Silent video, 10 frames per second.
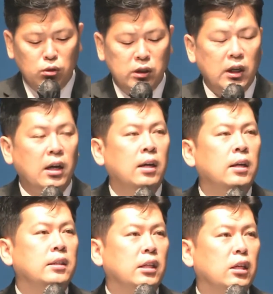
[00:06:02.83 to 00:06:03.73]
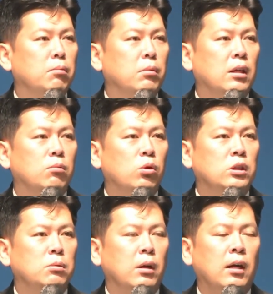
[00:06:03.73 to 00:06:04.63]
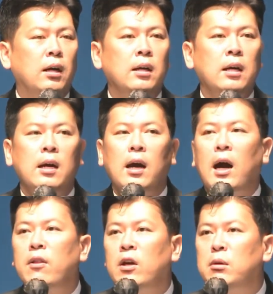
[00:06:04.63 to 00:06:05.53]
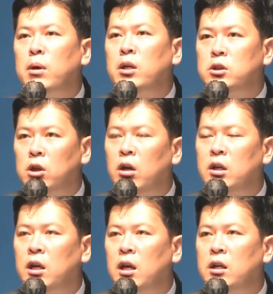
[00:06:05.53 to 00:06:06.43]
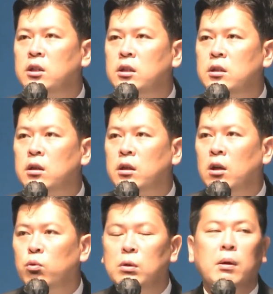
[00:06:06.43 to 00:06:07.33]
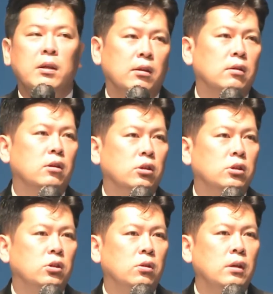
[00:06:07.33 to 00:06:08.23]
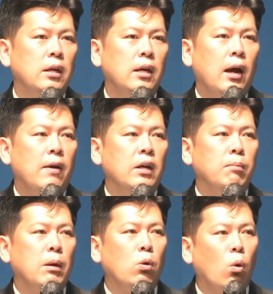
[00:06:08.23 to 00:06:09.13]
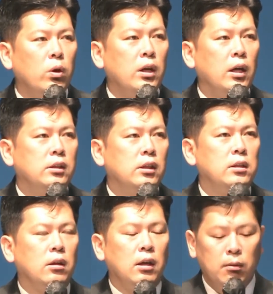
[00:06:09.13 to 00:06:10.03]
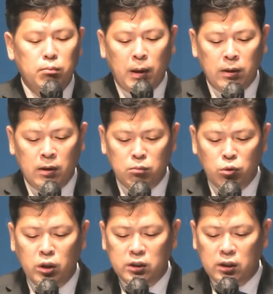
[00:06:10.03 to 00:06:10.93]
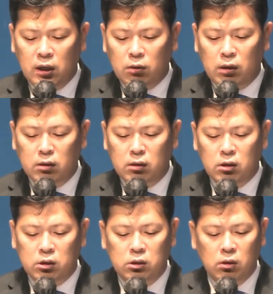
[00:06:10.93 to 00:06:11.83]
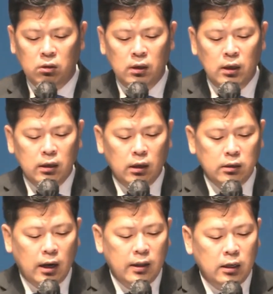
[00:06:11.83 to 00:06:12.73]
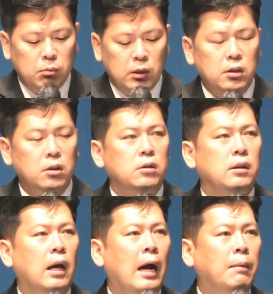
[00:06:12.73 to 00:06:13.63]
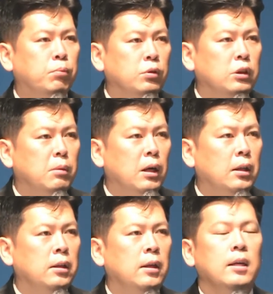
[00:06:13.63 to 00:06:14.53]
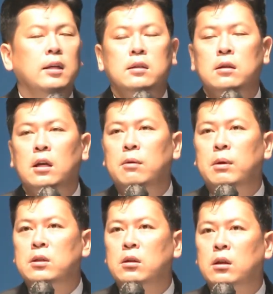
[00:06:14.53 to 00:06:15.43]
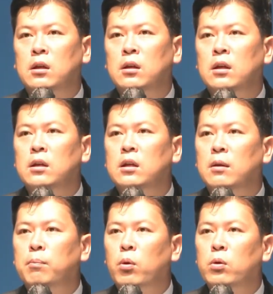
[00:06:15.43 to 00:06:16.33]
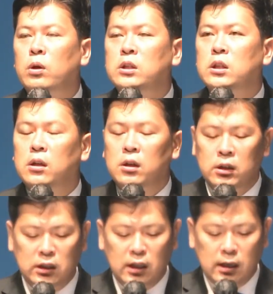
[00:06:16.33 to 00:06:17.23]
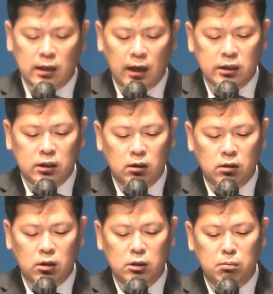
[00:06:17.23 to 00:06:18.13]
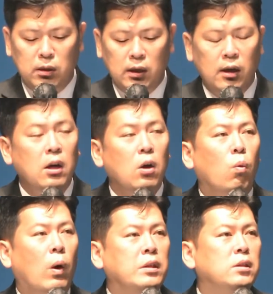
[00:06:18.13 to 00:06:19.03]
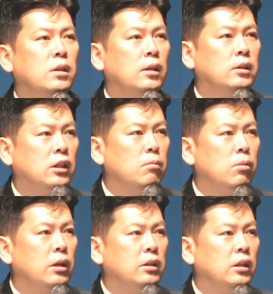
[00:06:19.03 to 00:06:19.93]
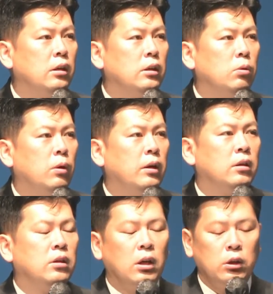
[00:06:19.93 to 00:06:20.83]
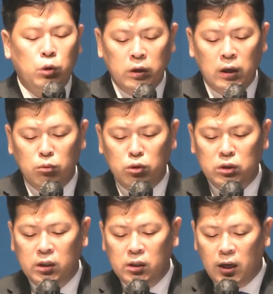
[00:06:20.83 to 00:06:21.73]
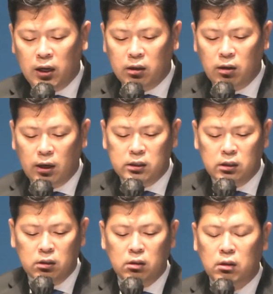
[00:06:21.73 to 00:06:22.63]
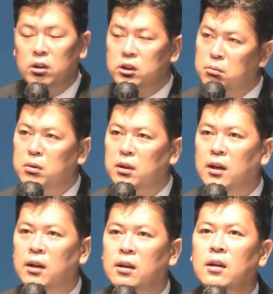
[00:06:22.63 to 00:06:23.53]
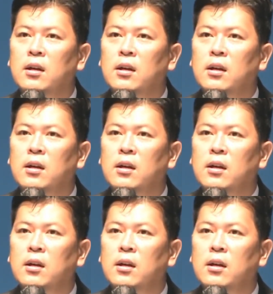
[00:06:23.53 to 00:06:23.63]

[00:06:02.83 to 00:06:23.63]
문제가 생깁니다. 무엇입니까? 하나님의 정의의 질서에 위배되는 것이죠. 하나님의 공의의 질서가 무너지게 되는 것이죠. 그래서 하나님께서는 아프지만 이스라엘 백성이 이 포로의 시기를 지나가게 하시는 것입니다. 완전한 징벌의 시간을 통하여 그들의 죄의 문제를 해결하시는 것입니다.